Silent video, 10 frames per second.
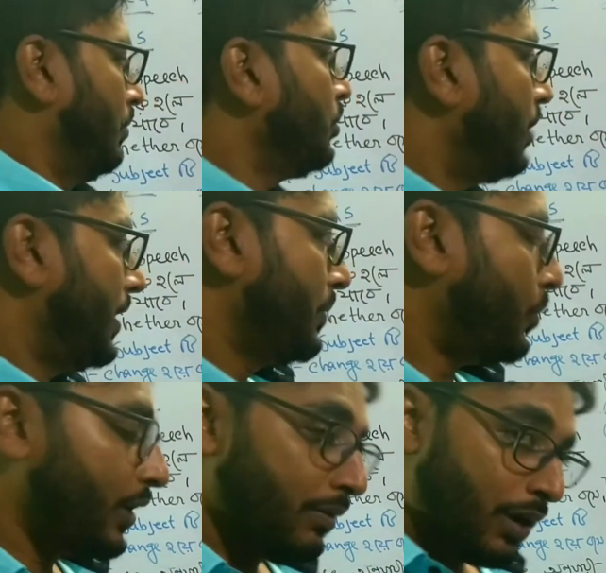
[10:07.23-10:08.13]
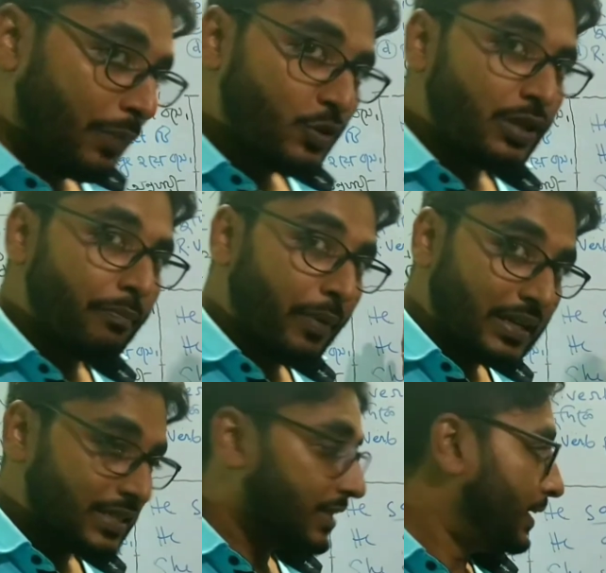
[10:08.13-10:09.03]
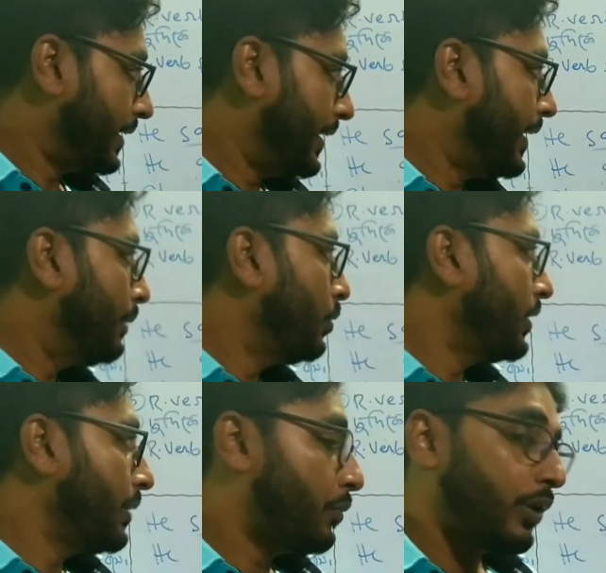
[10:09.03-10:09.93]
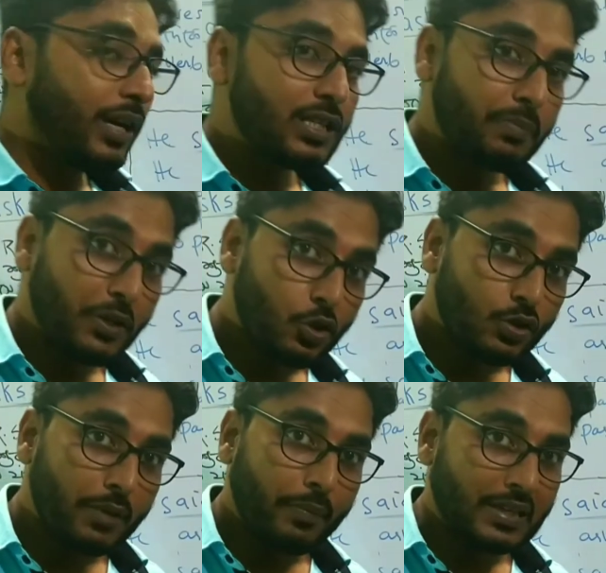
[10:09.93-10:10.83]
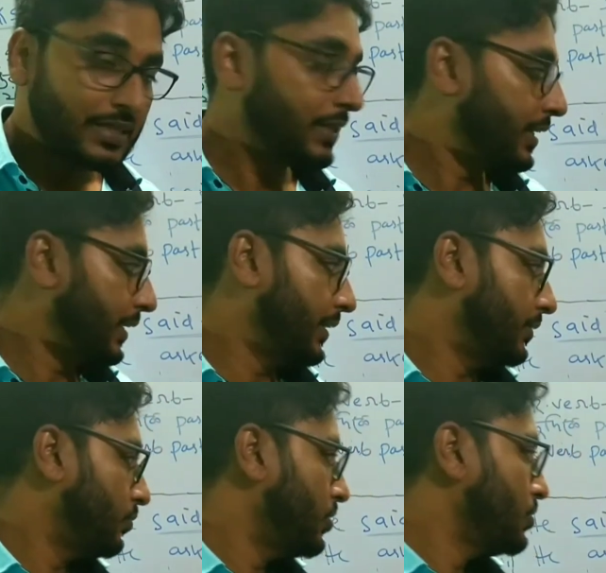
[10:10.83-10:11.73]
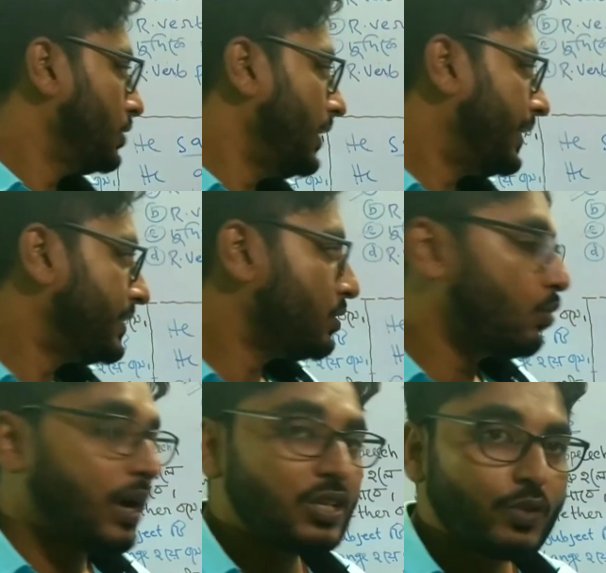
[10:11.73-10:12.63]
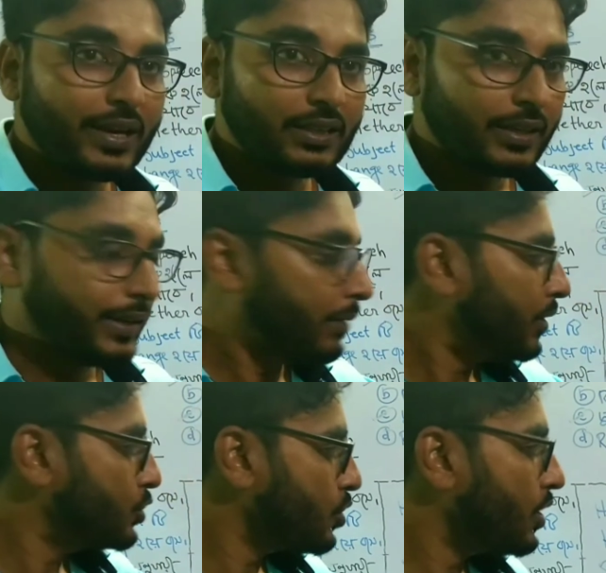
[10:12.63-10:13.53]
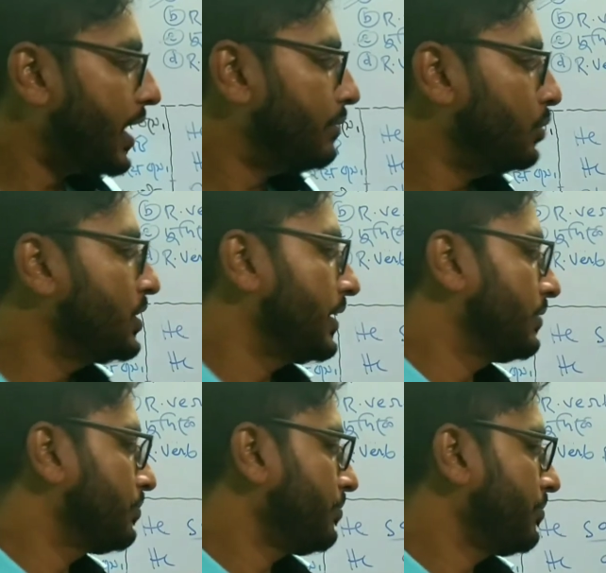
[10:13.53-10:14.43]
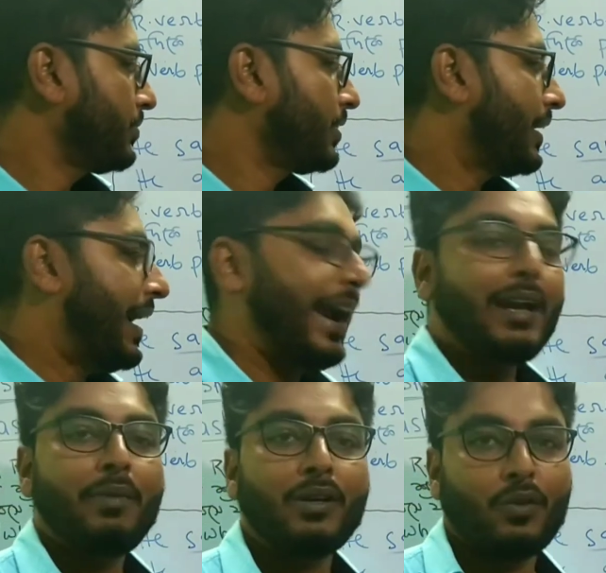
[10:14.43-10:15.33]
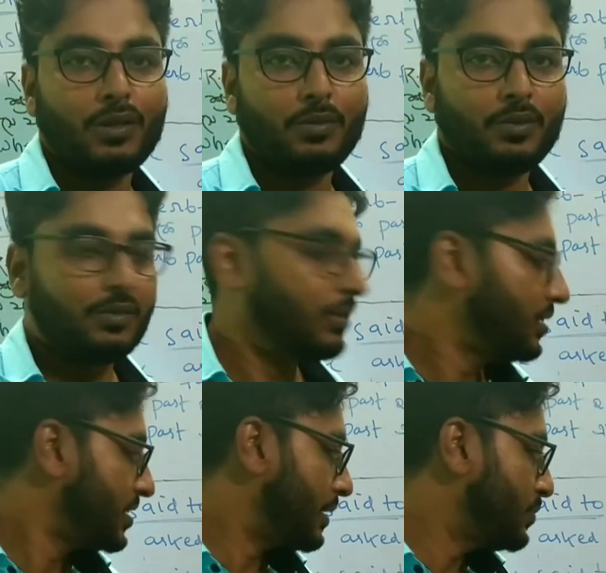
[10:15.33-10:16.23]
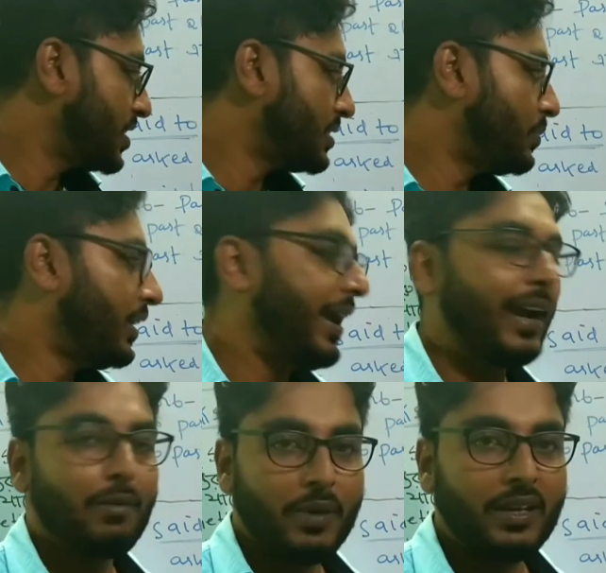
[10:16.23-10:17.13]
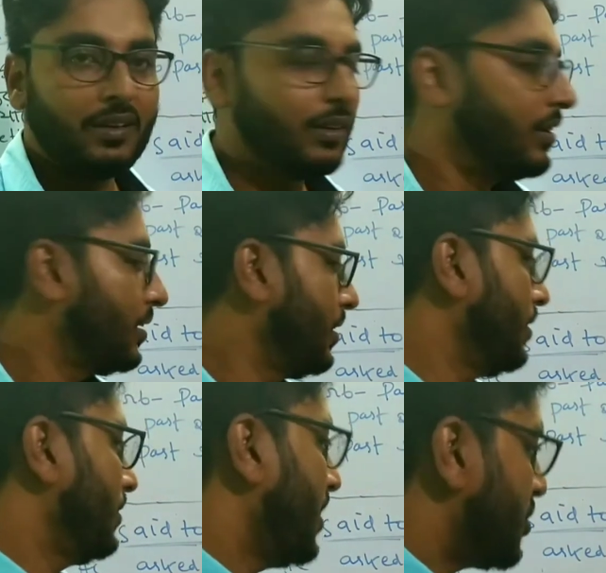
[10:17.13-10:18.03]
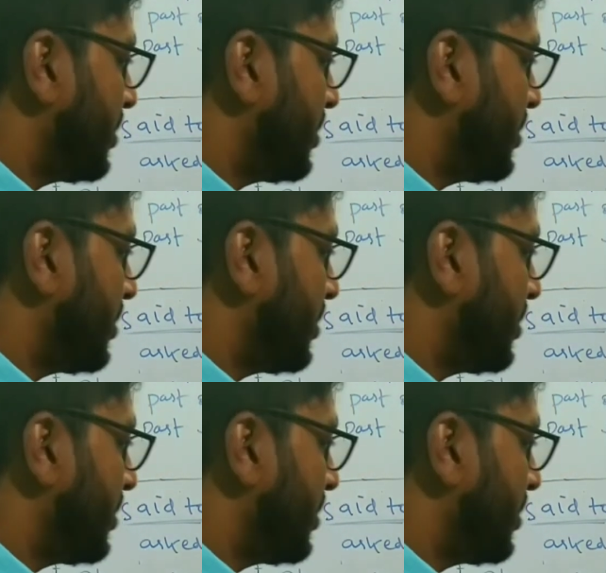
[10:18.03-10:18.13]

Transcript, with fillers: বন্ধুরা রিপোর্টিং ভার্ব যদি পাস্টে থাকে এবং রিপোর্টেড স্পিচও যদি পাস্টে থাকে যদি এক্ষেত্রে ওয়াজ ওয়ার থাকে আমরা চোখ কান বুঝে হ্যাডবিন করে দেবো সাবজেক্টের পরে হ্যাডবিন তাহলে